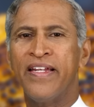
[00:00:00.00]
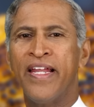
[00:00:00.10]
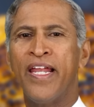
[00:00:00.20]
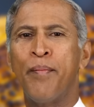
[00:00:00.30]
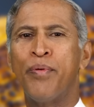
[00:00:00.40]

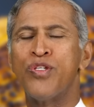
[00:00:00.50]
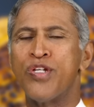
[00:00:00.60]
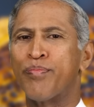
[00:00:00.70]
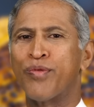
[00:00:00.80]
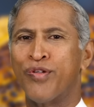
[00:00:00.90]
నేను ఎప్పుడు
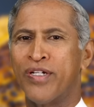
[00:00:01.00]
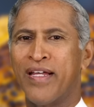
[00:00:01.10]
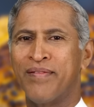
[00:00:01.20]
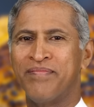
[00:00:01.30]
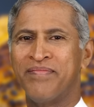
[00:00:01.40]

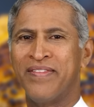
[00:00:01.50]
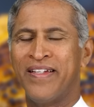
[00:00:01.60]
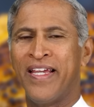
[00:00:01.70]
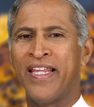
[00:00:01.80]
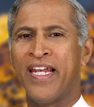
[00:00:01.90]
చెప్తుంటాను
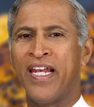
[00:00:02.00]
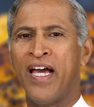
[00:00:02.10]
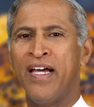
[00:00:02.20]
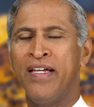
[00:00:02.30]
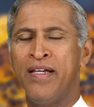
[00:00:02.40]
ఏదన్నా